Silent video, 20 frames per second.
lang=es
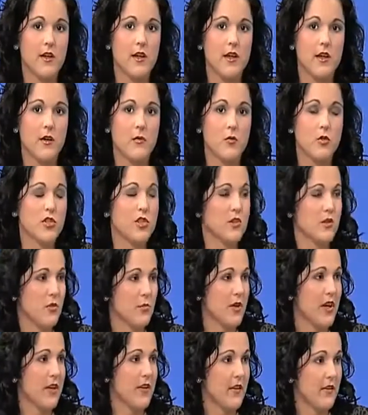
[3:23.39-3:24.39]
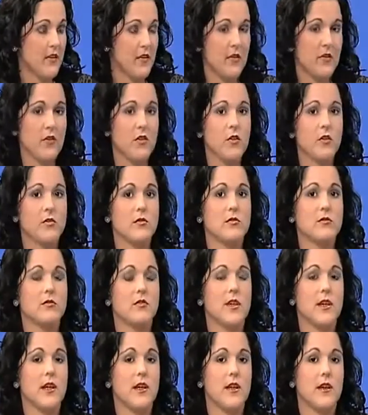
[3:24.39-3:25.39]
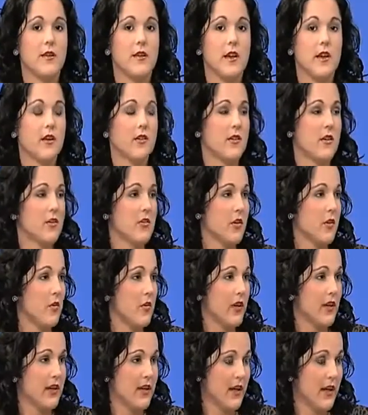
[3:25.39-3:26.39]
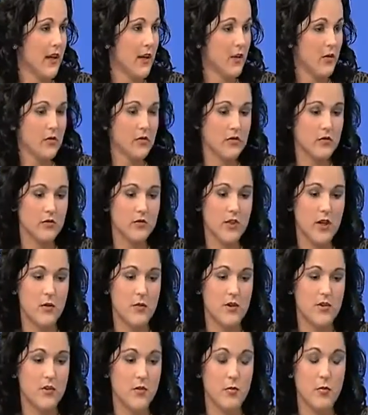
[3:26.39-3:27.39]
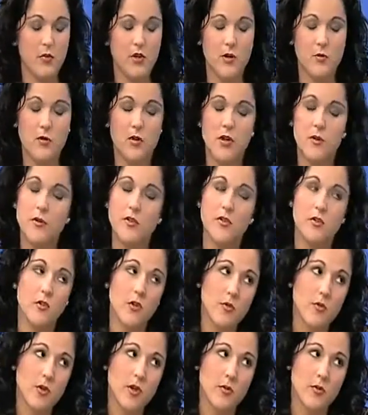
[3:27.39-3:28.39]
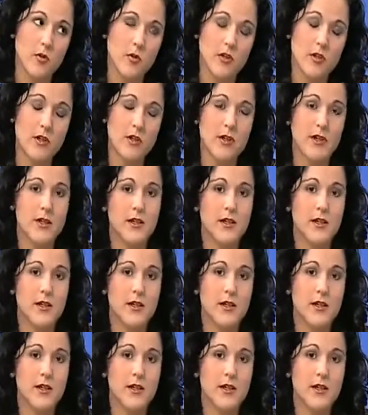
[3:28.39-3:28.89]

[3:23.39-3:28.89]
eh, muchas toman la decisión eh, de casarse con extranjeros, a veces por amor, a veces no por amor.